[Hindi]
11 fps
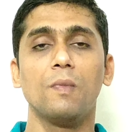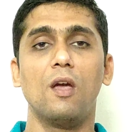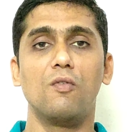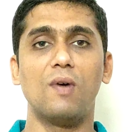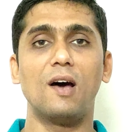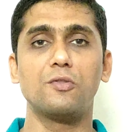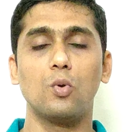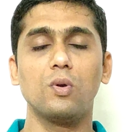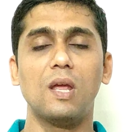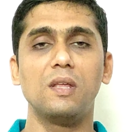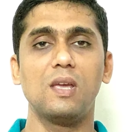वात रोग
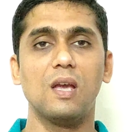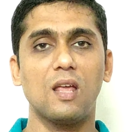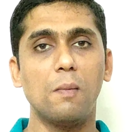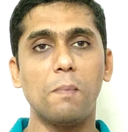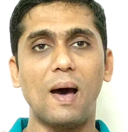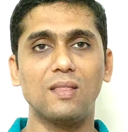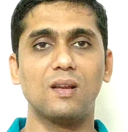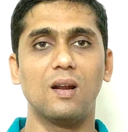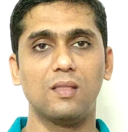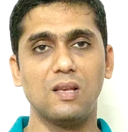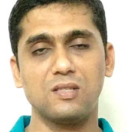यानी कि अगर हम बात
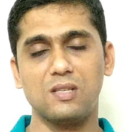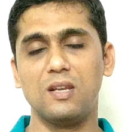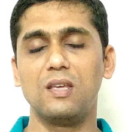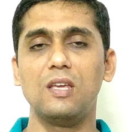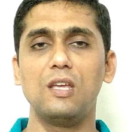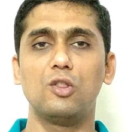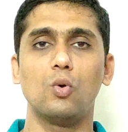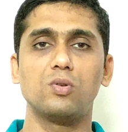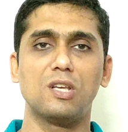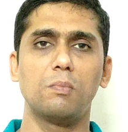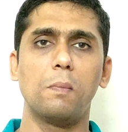करते हैं सर की तो सर
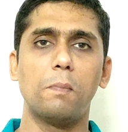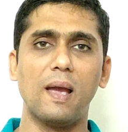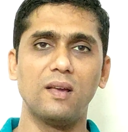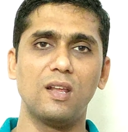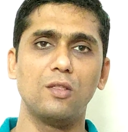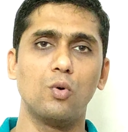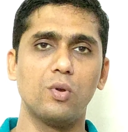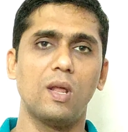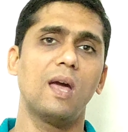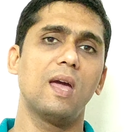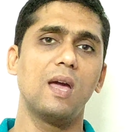में माइग्रेन हो रहा
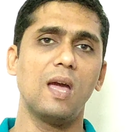है